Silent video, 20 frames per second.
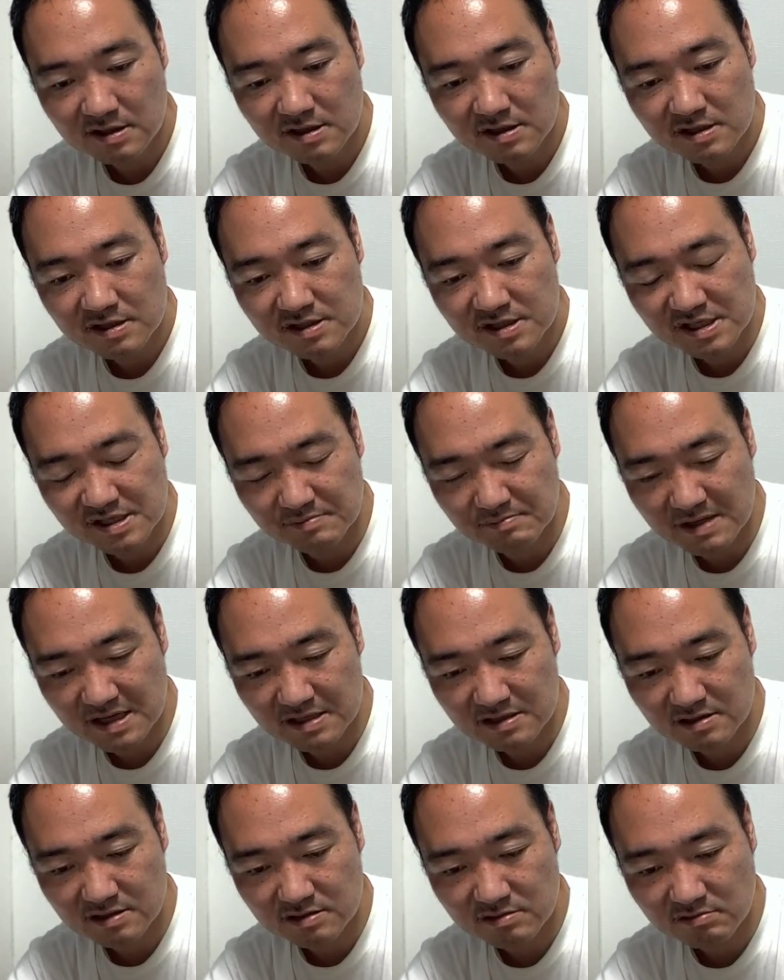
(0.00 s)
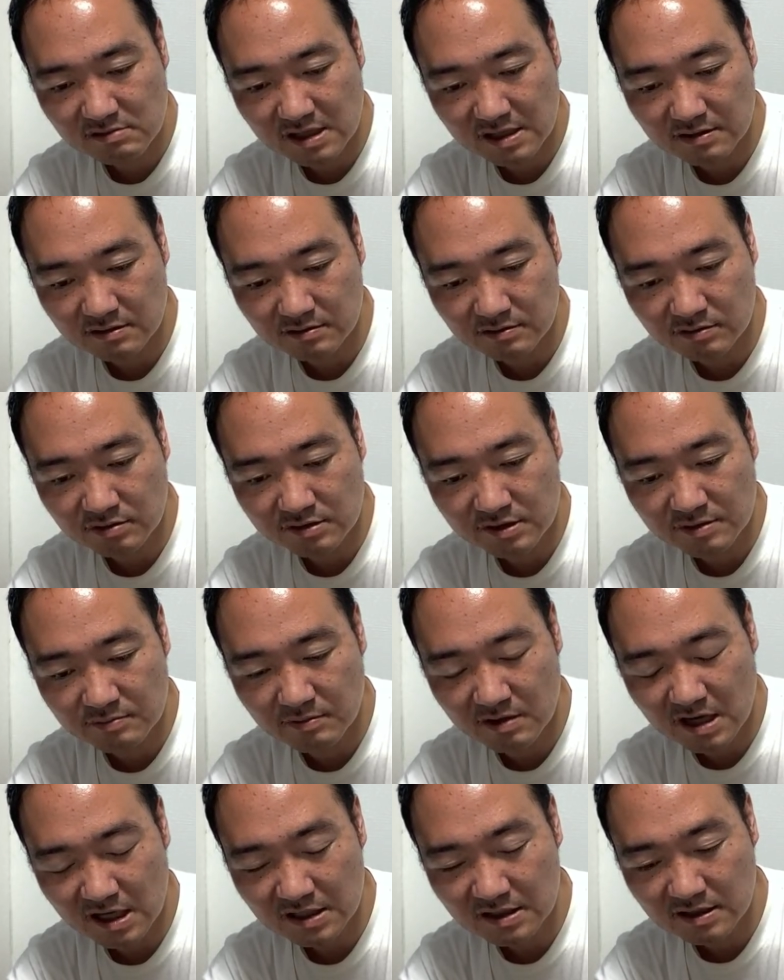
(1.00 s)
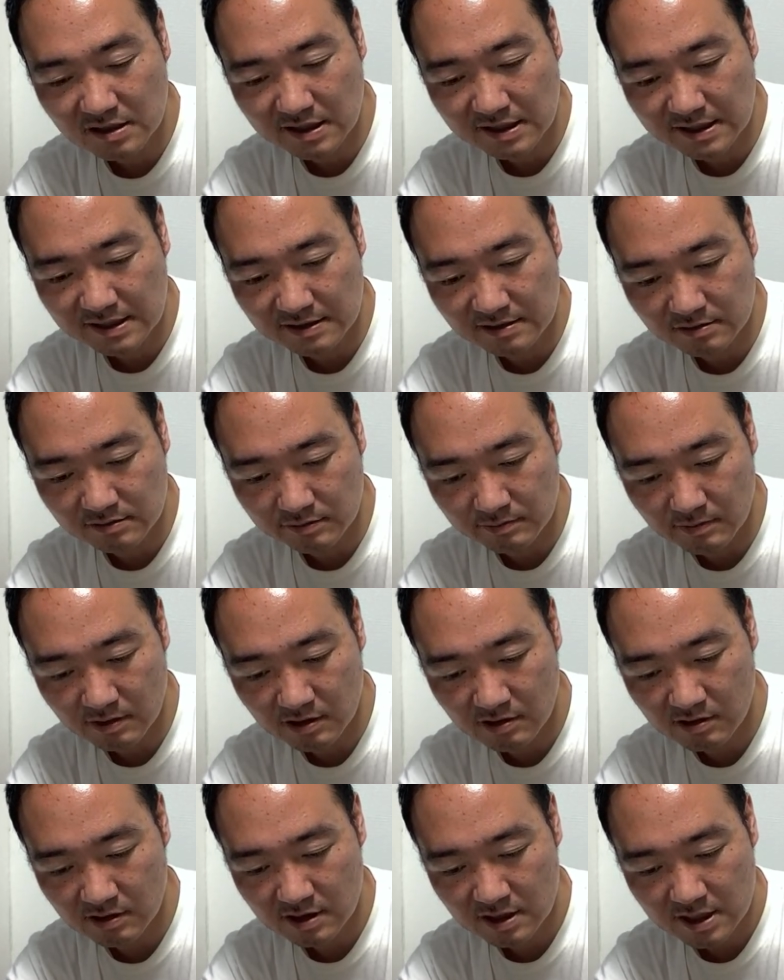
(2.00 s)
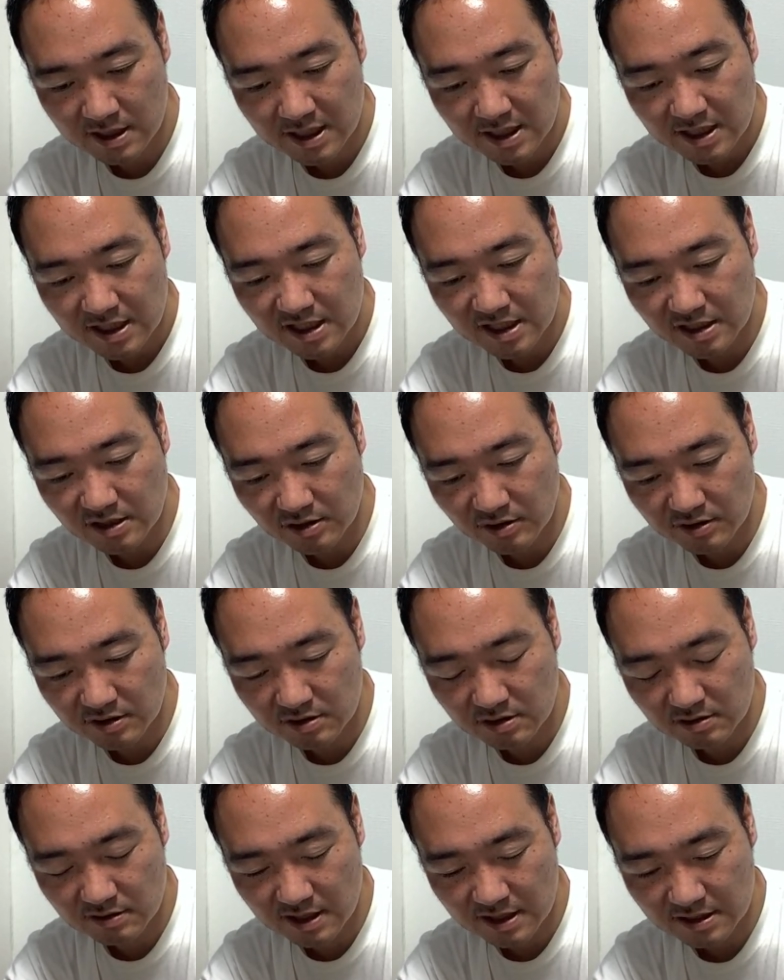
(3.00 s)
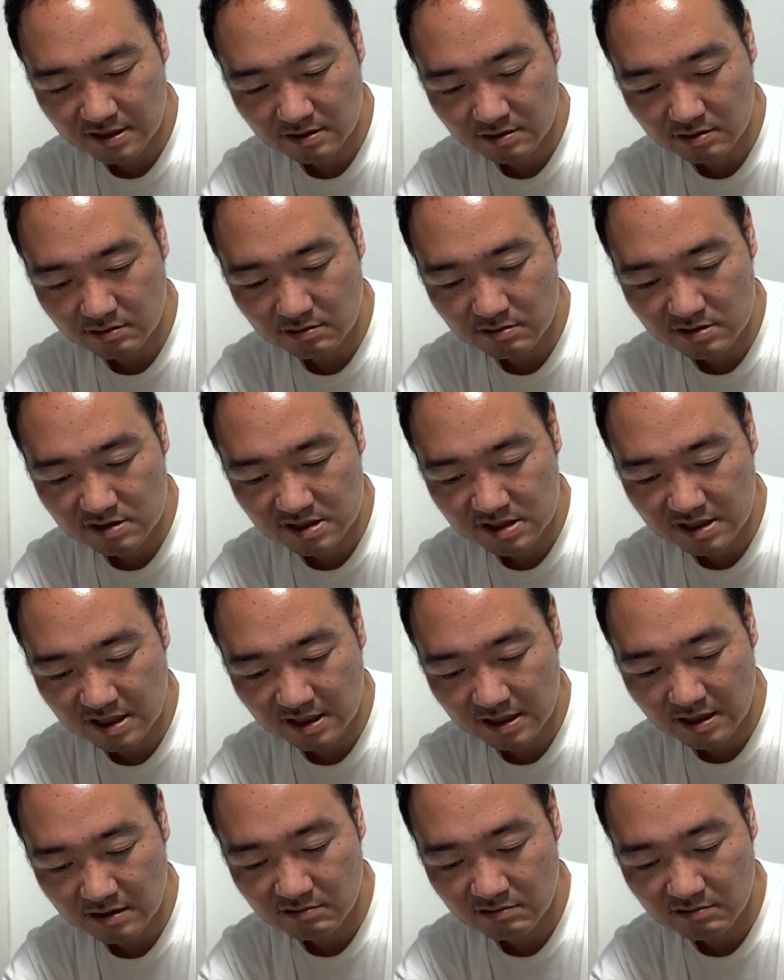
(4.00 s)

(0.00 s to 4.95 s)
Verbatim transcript: 四面楚歌の時もあったけれどもいろいろな人の力を